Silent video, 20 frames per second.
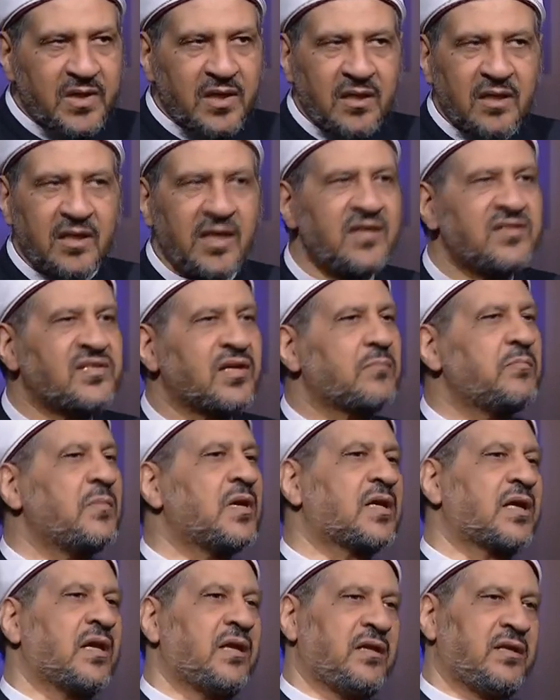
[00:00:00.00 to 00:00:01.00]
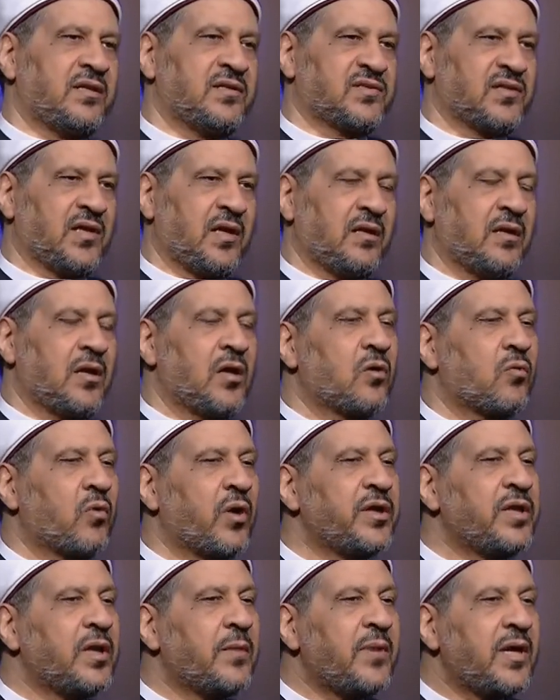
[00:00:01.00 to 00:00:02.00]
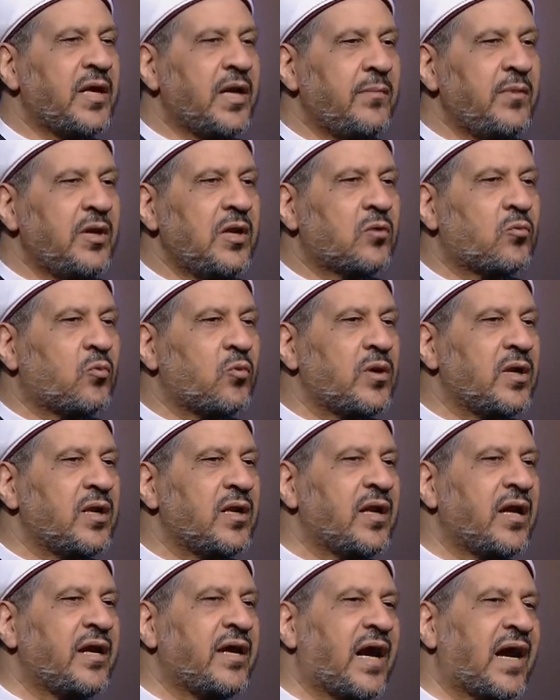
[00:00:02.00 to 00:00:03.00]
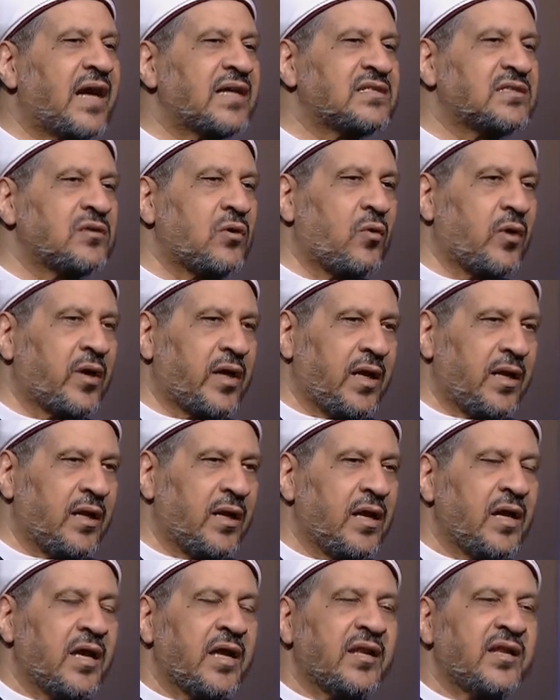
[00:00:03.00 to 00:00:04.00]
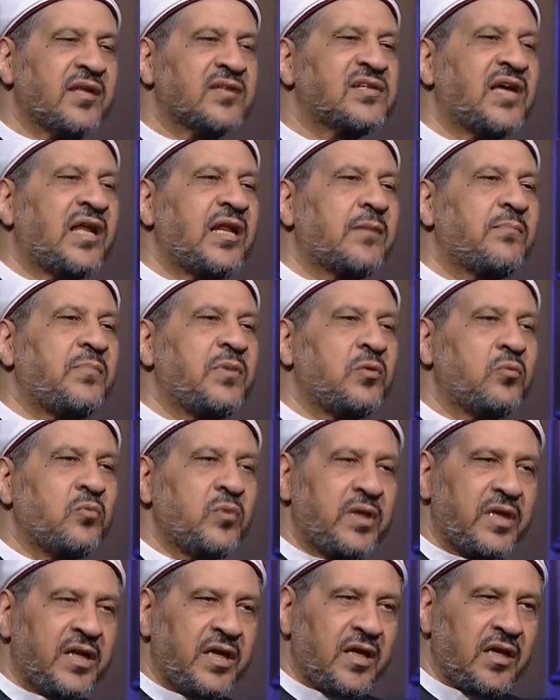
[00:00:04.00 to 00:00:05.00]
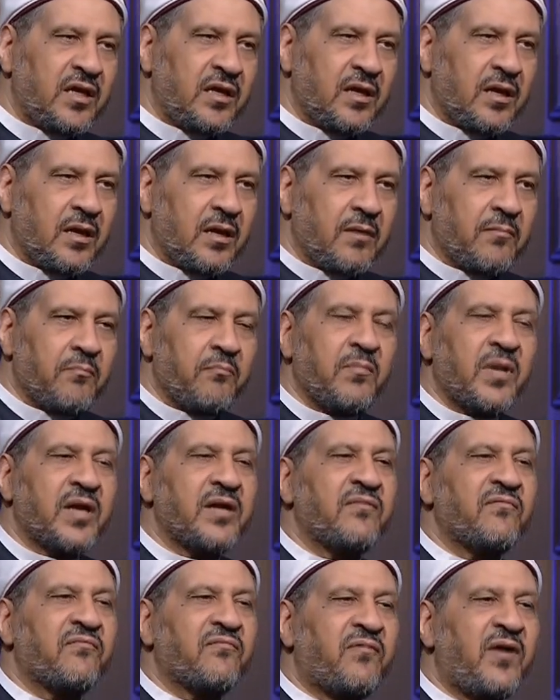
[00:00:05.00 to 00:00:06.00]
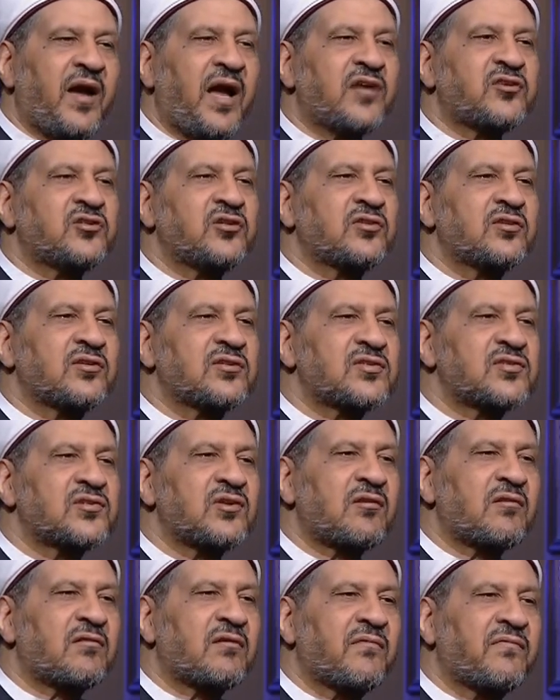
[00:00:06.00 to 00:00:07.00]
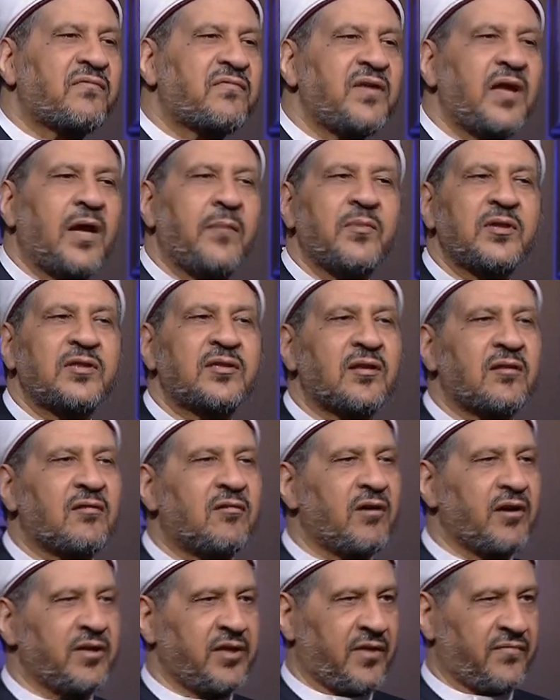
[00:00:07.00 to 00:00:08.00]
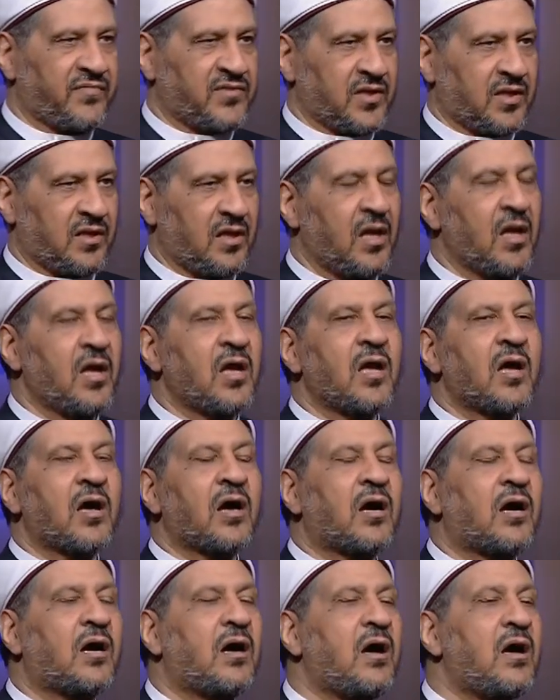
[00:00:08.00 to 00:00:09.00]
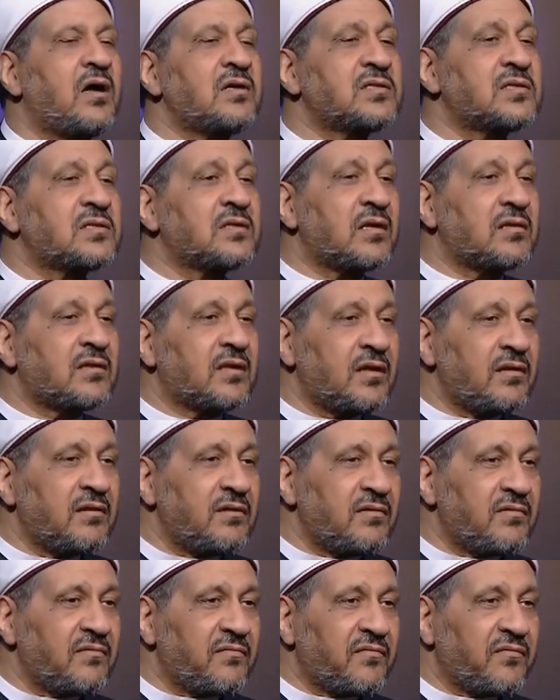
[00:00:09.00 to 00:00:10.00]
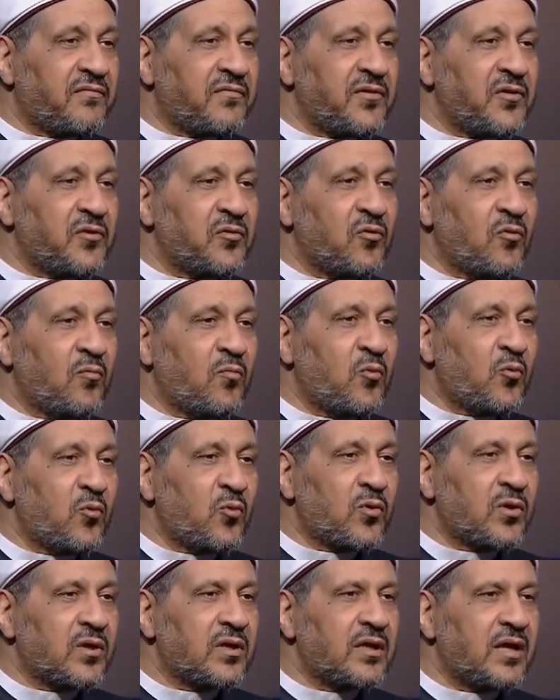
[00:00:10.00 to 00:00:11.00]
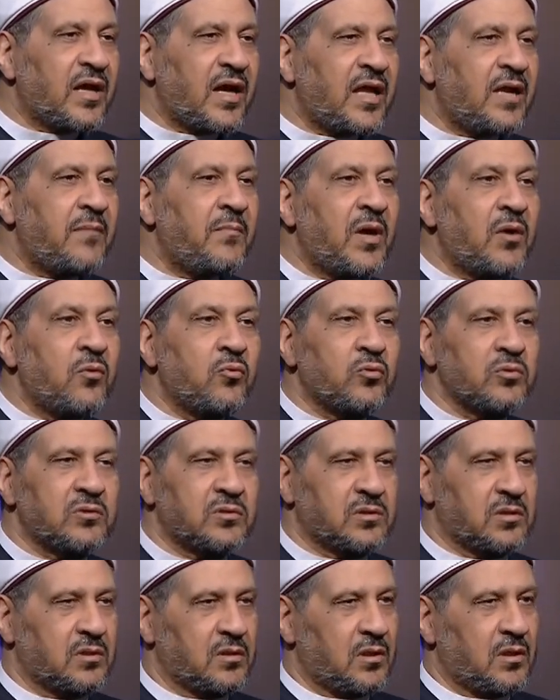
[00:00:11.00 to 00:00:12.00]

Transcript: ليست ملكا للانسان وإنما هي ملك لله عز وجل لذلك بنقول إيه ما ينفعش تتصرف فيها من تلقاء نفسك خاصة في أمور الموت